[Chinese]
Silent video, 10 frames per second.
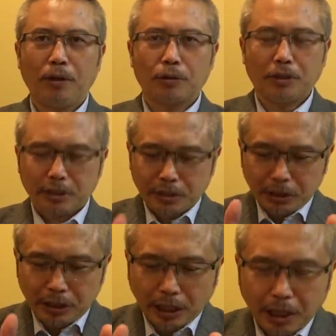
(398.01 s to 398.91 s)
所以这是
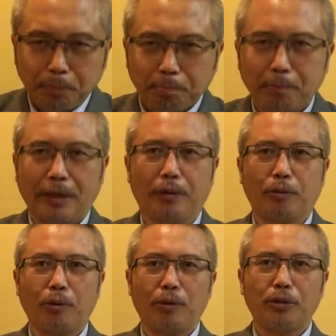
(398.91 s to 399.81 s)
以恨美
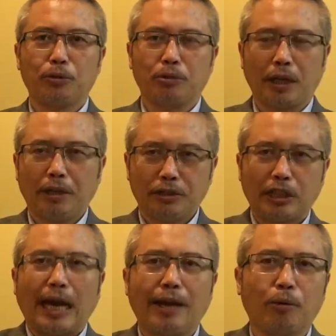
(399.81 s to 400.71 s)
国为主的
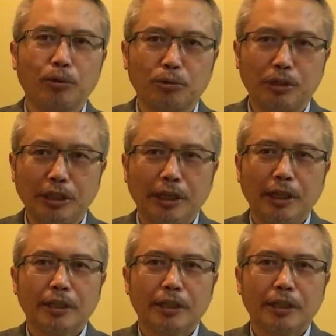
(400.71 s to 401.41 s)
假爱国主义。